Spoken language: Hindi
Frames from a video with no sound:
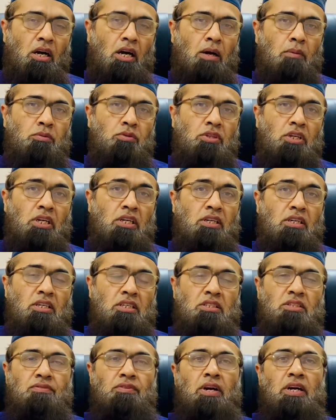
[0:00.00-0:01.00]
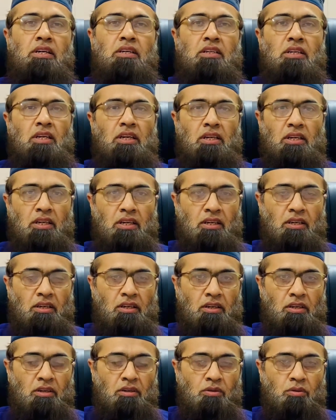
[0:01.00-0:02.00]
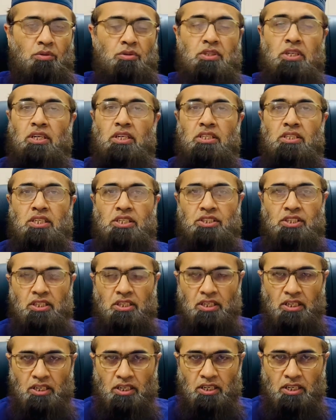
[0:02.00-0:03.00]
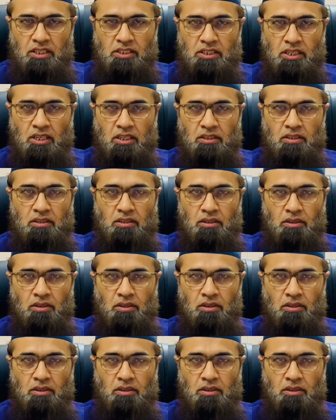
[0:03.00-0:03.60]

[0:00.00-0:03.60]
आप उसके इंटरेस्ट फाइंड करेंगे उससे डिस्कशन करने के साथ